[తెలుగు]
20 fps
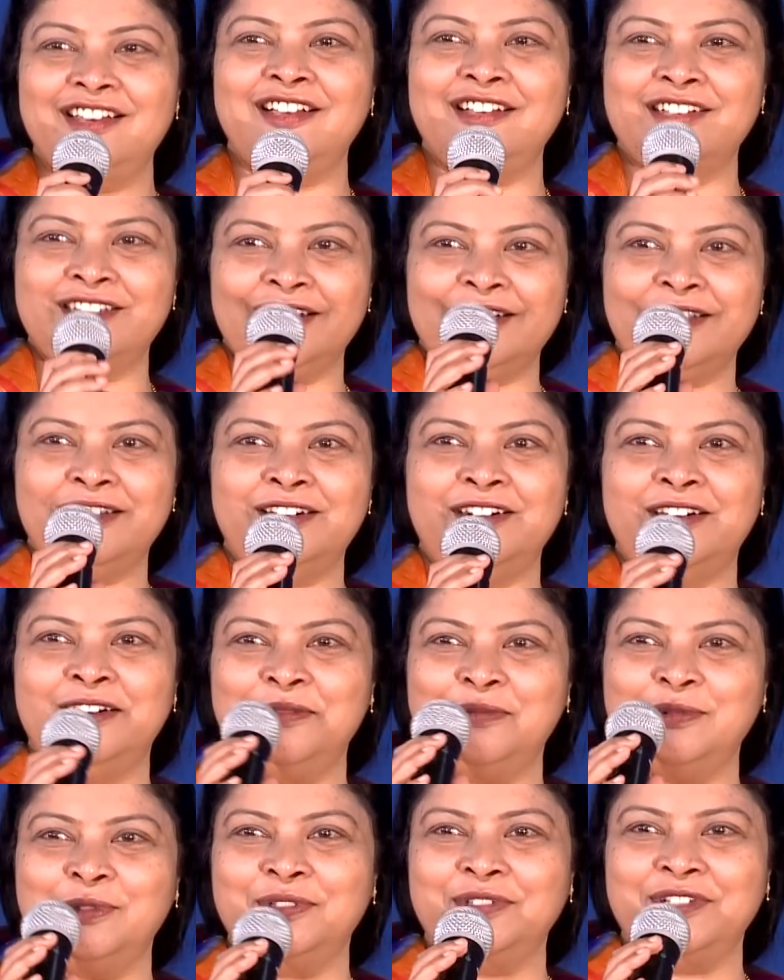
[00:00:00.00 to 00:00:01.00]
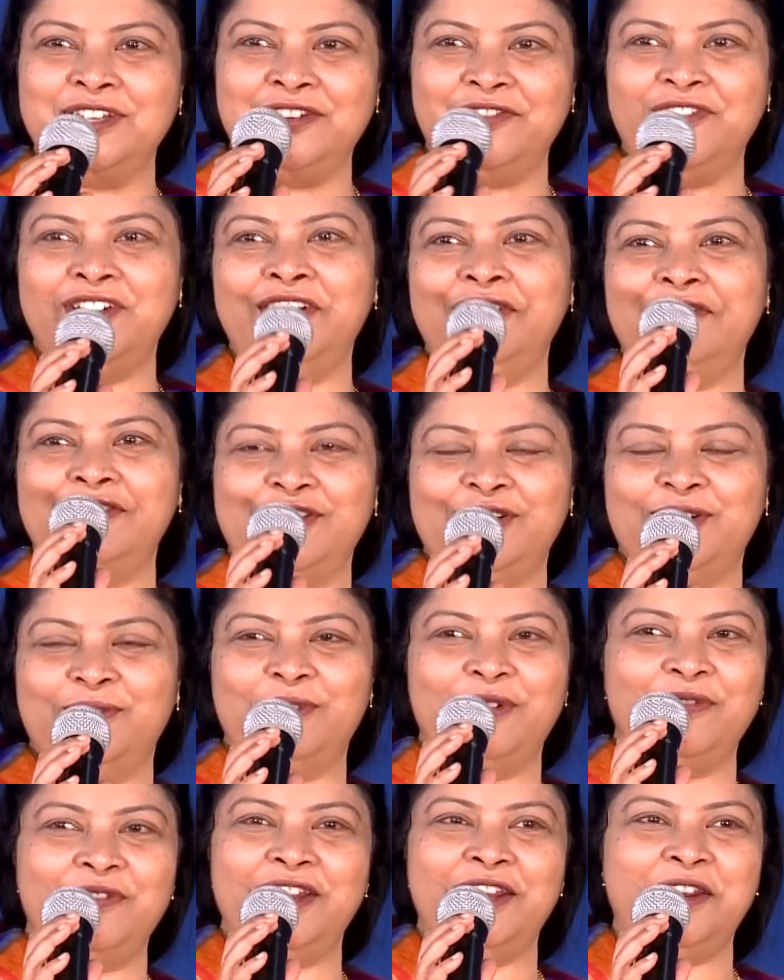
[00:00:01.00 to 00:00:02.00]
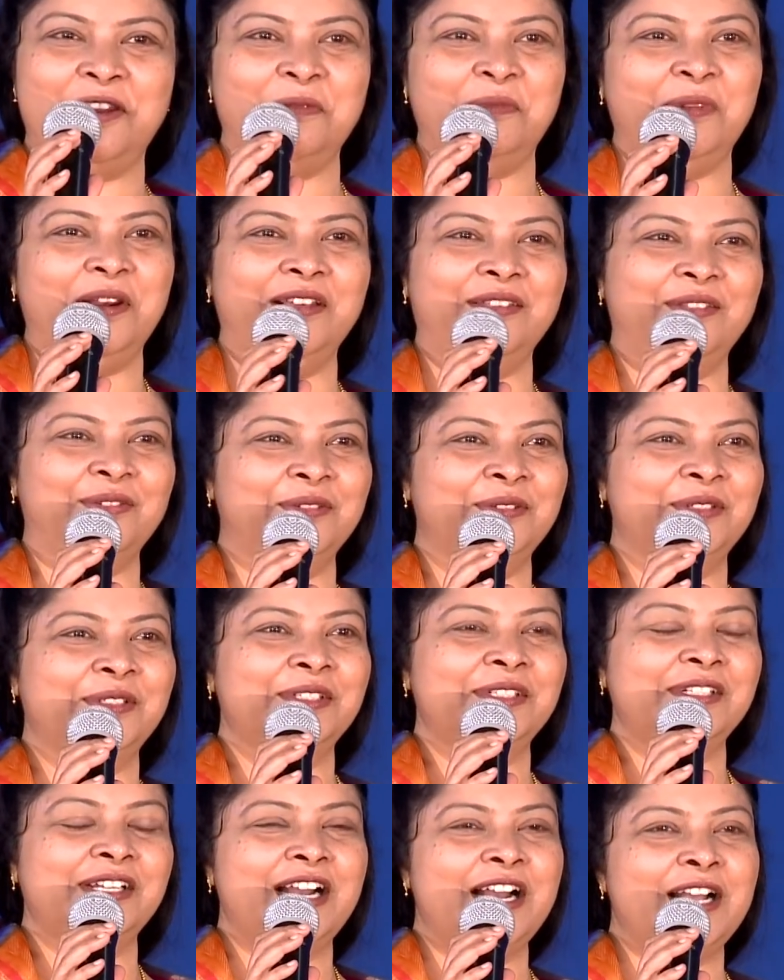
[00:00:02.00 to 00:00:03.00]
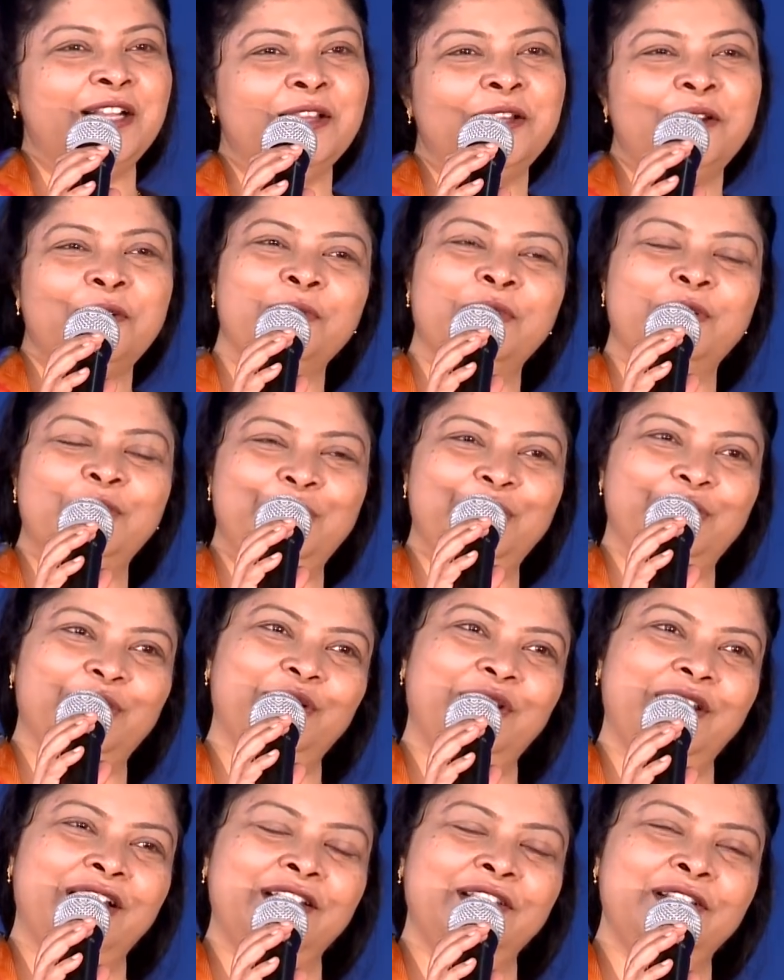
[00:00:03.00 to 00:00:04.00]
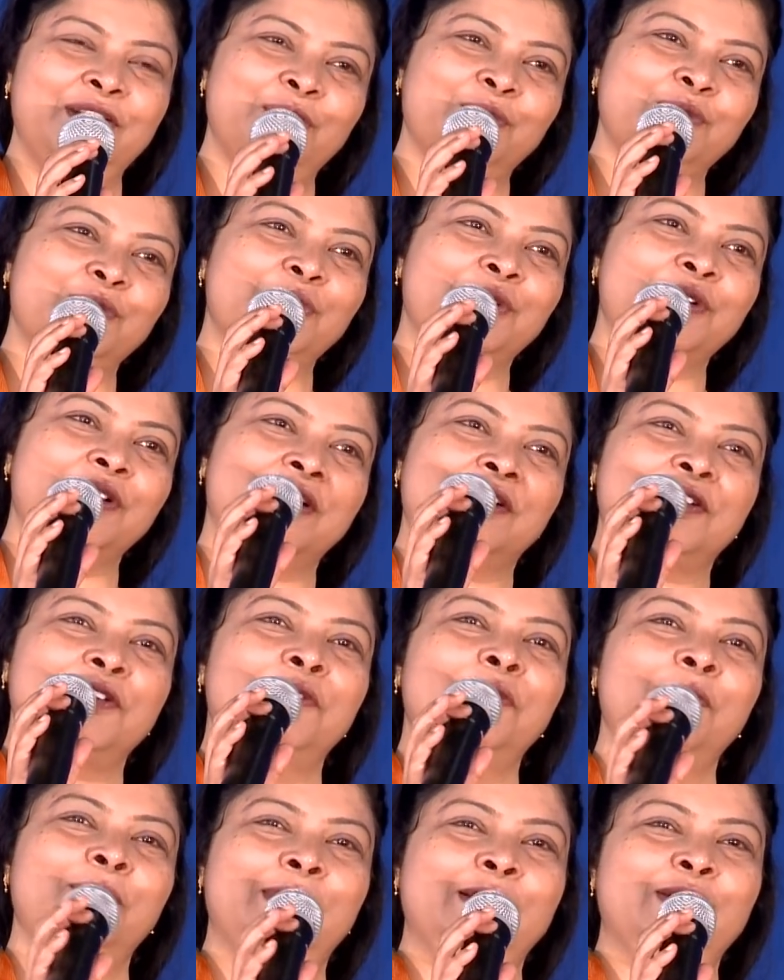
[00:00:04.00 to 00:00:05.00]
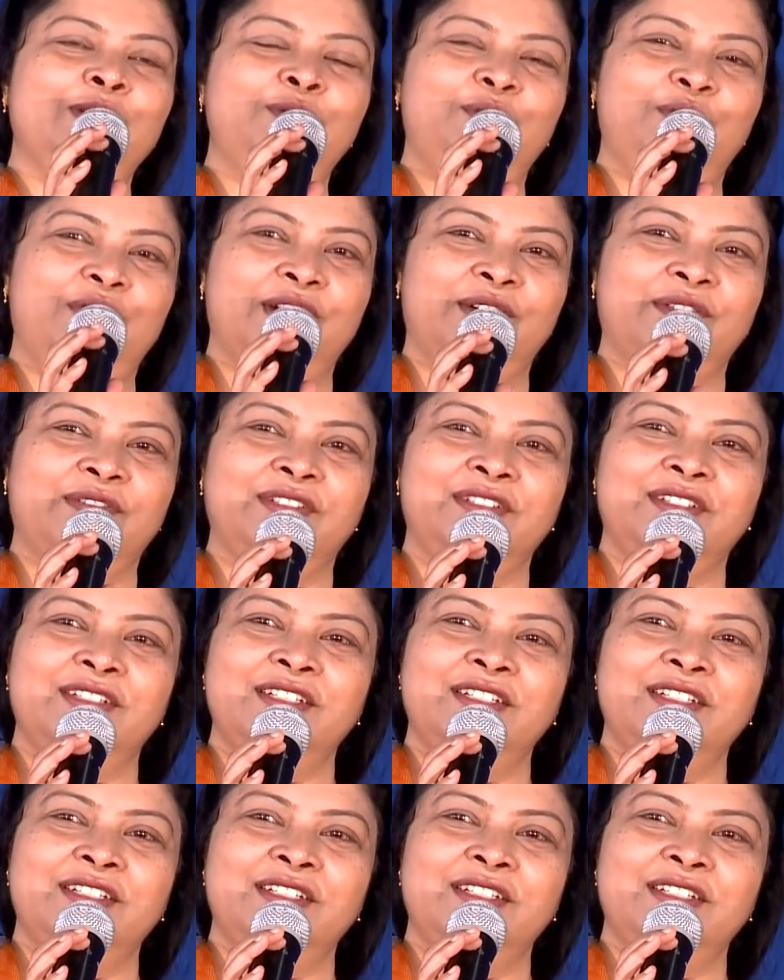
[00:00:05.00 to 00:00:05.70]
ఈ సదరడము ఇవన్నీ విషయంలో వేరేం లేదు అందరు మంచివాళ్ళు అందరు ఒక్కొక్క రకంలో మంచివారు